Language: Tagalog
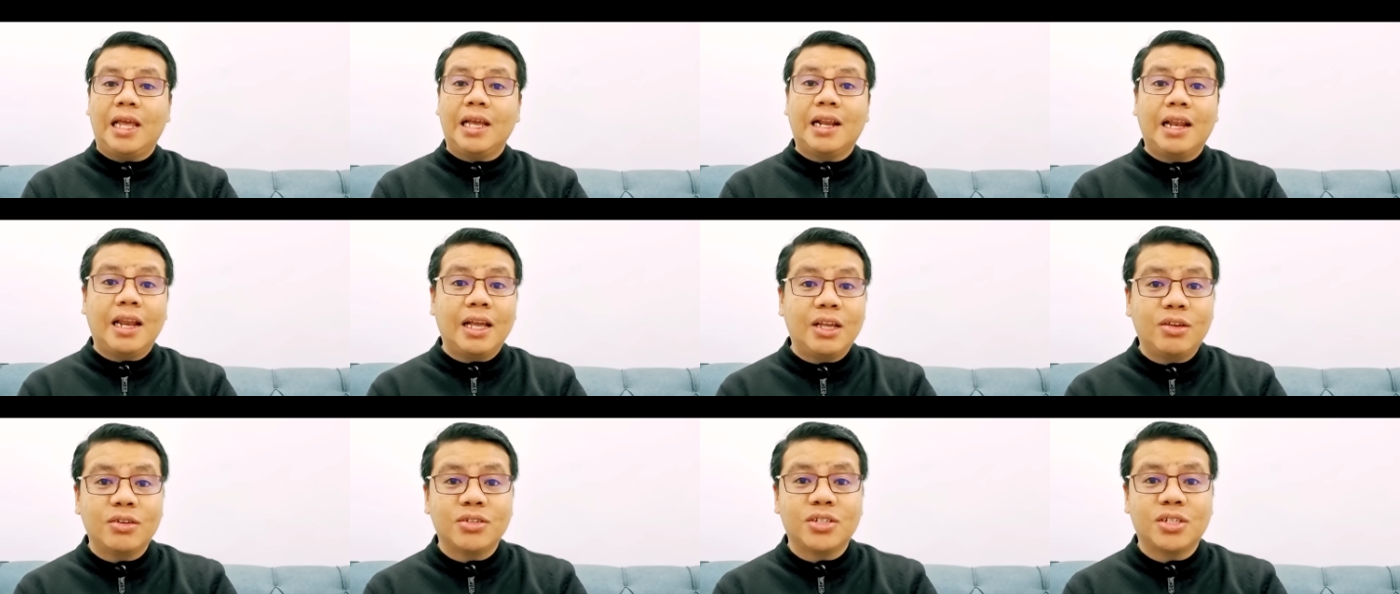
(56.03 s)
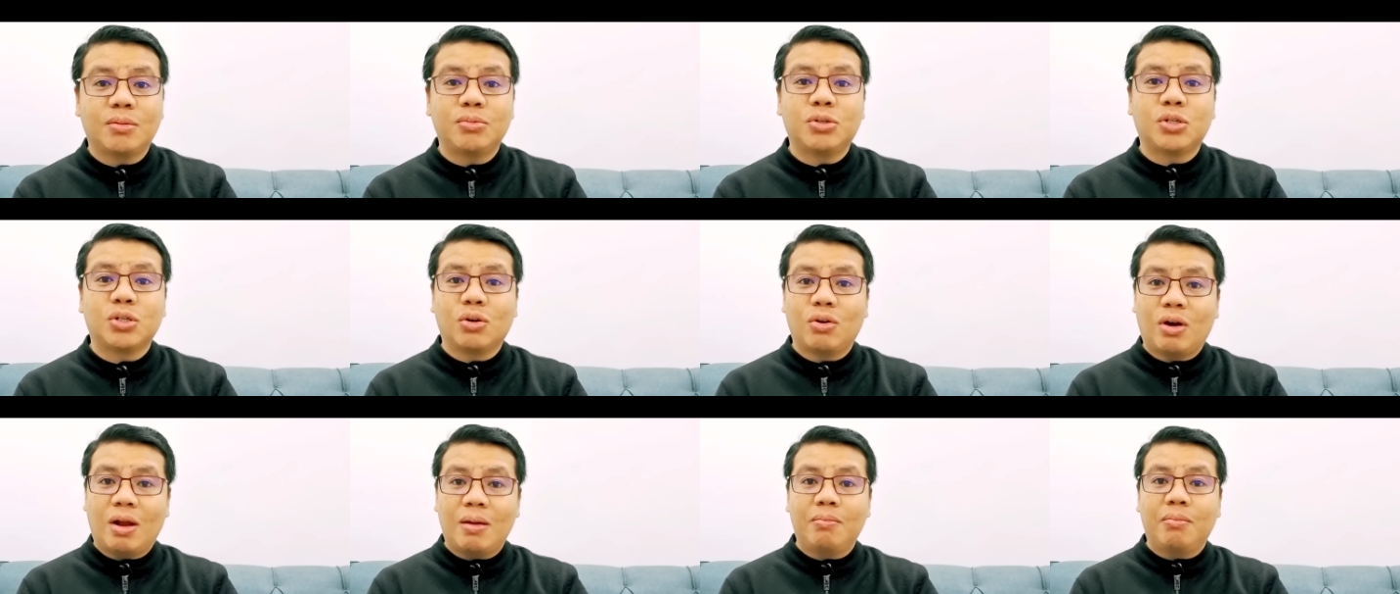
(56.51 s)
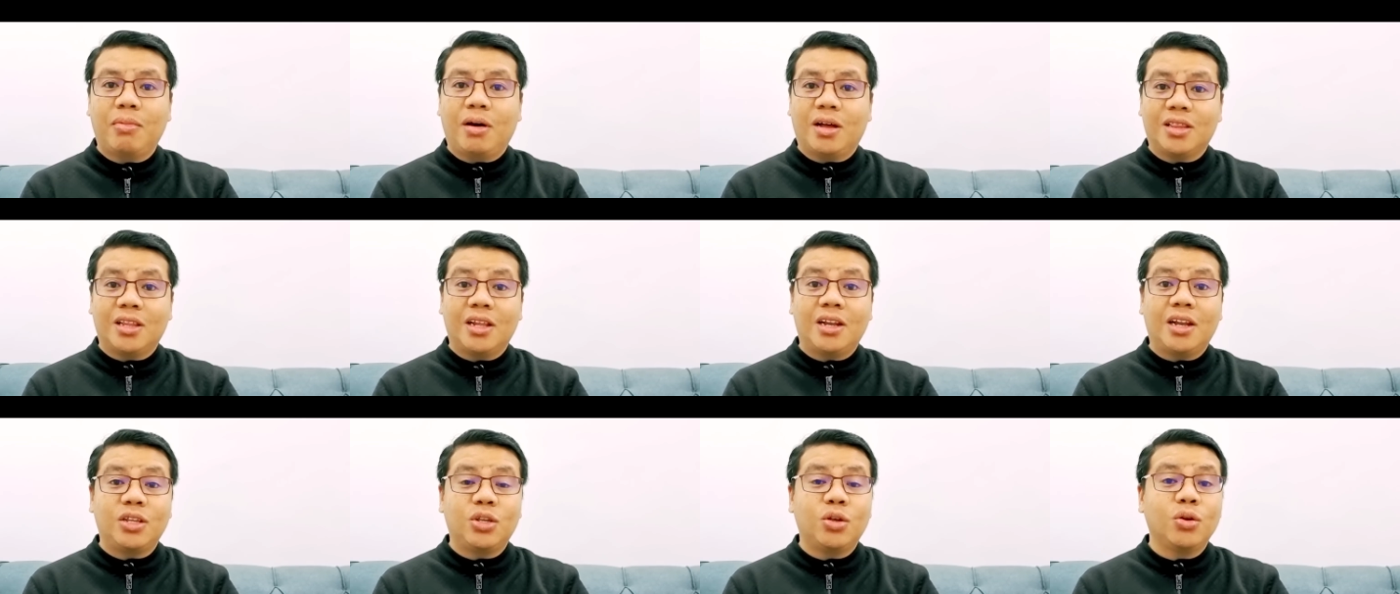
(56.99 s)
i-click yung subscribe
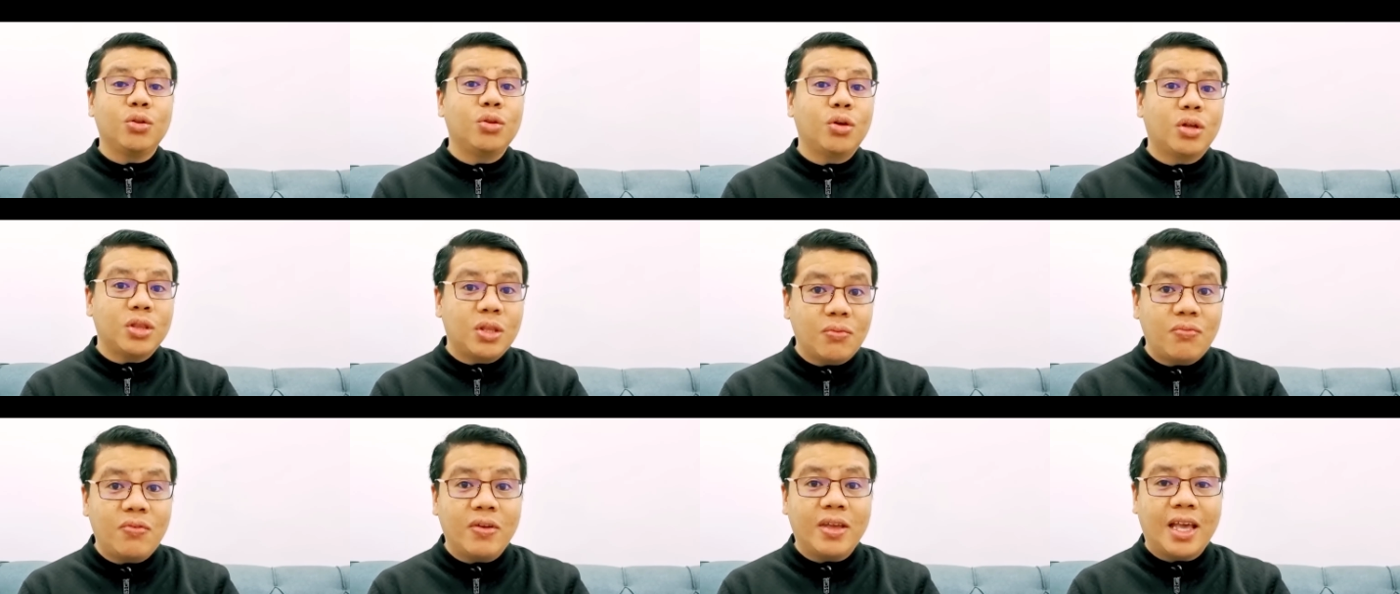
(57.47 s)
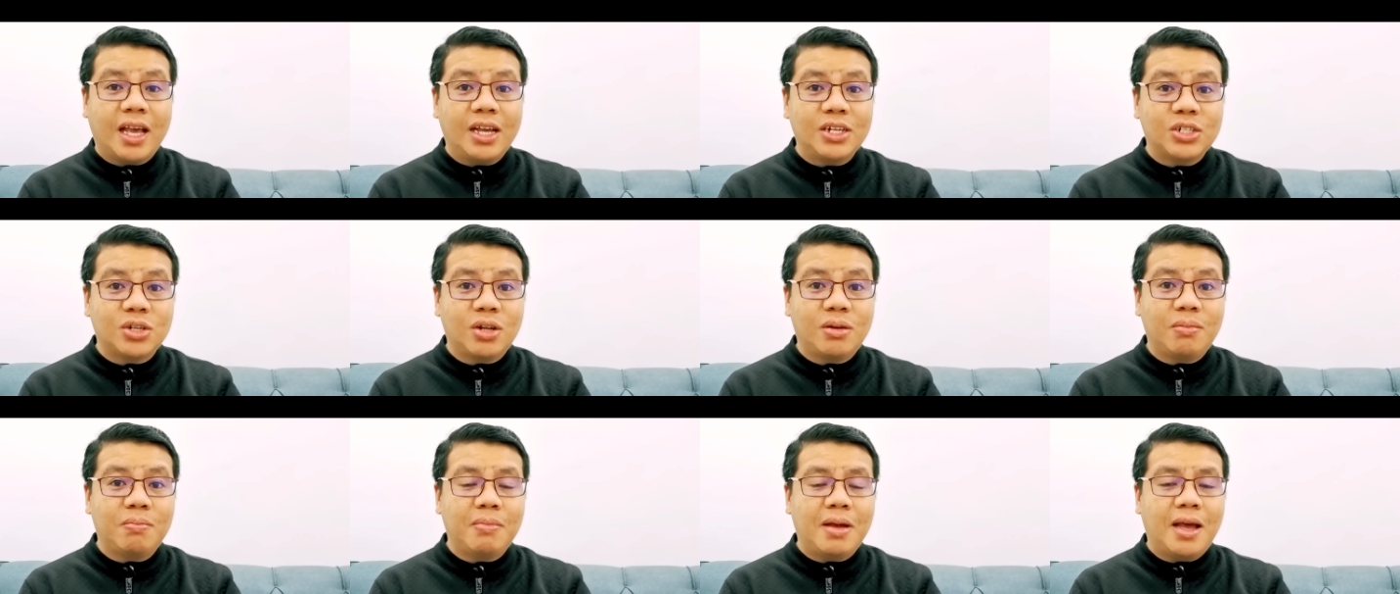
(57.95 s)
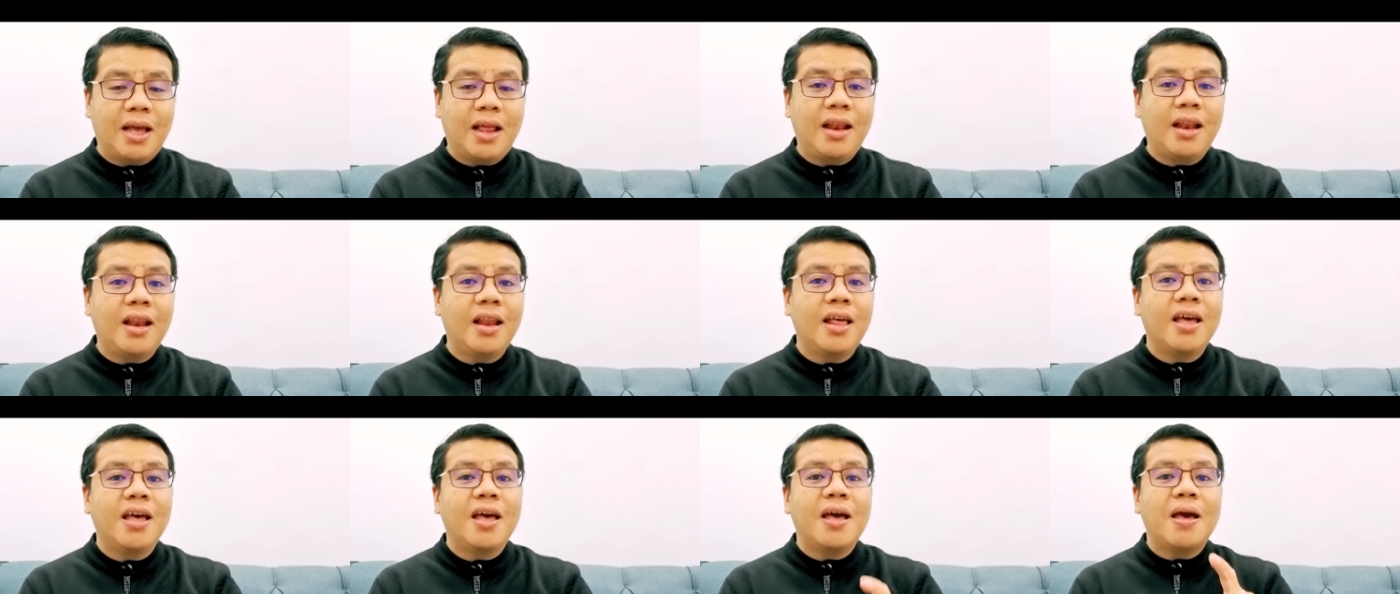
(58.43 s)
button at yung notification bell